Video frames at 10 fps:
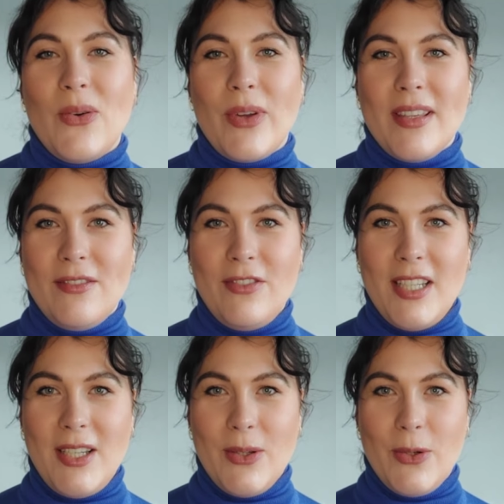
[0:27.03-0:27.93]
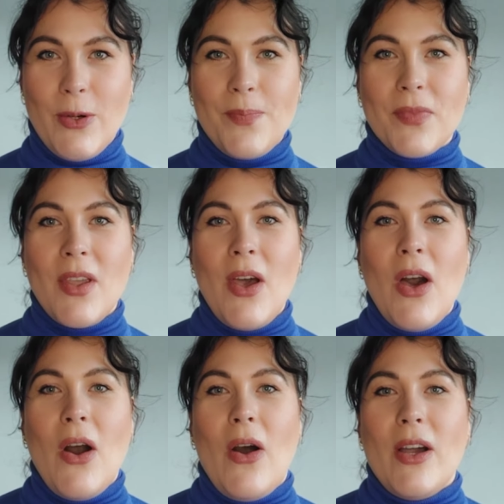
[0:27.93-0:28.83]
neuen Video.
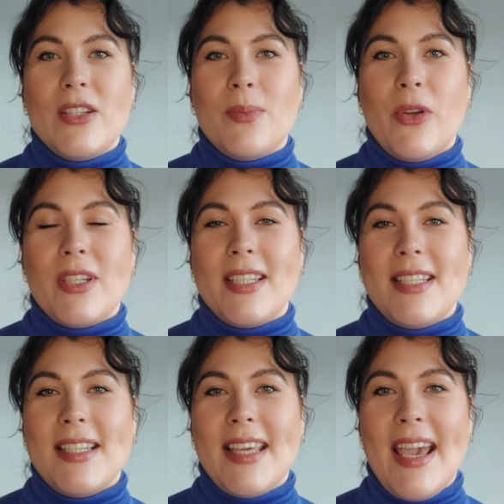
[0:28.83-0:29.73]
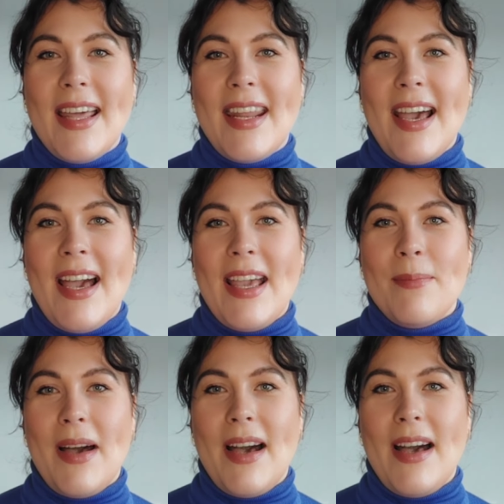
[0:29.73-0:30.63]
Heute möchte ich dir gerne
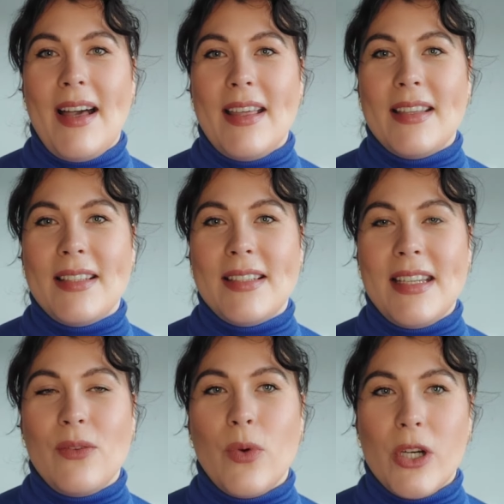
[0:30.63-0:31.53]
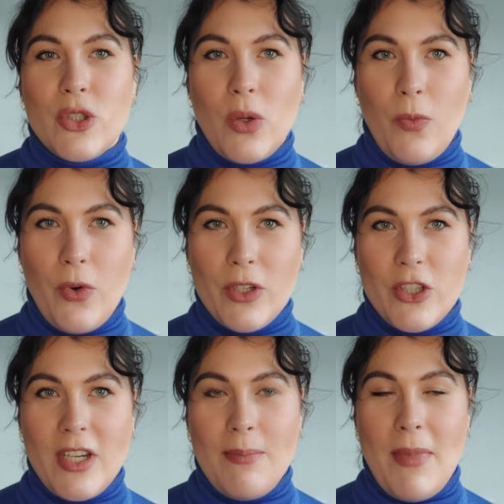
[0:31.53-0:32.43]
einmal den Workshop
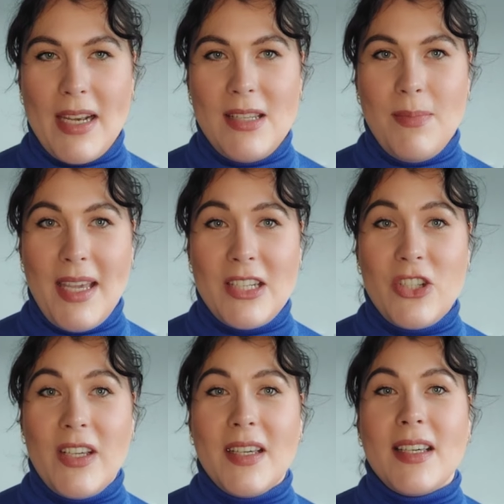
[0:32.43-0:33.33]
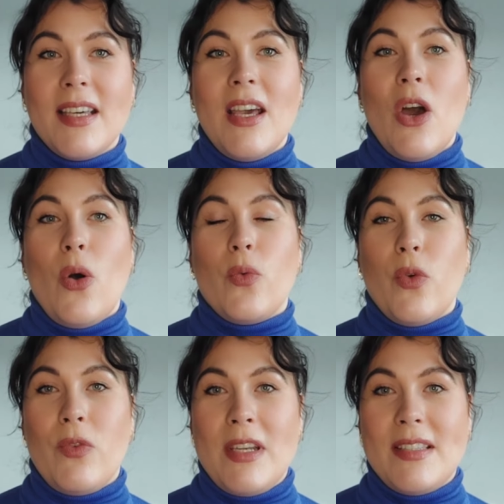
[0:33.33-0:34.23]
vorstellen, Money Magic und
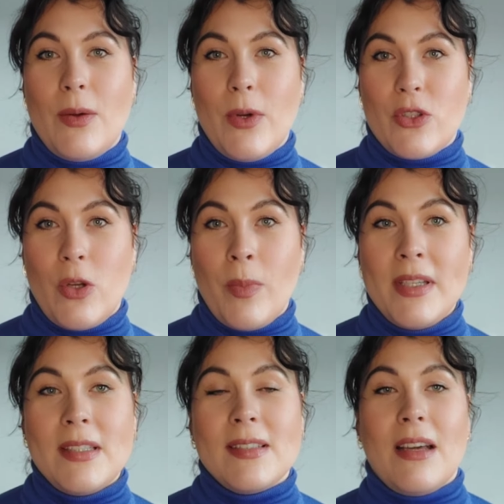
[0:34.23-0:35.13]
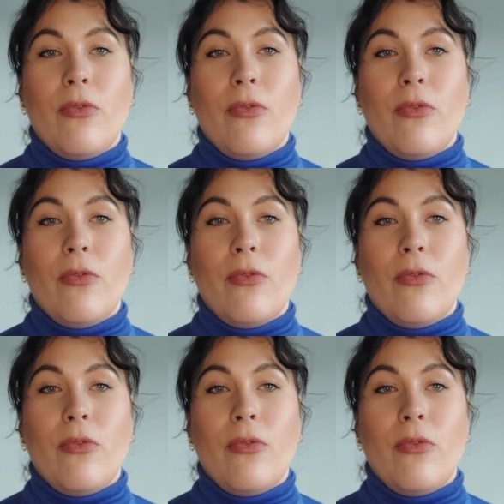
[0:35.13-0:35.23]
für wen dieser Workshop ist.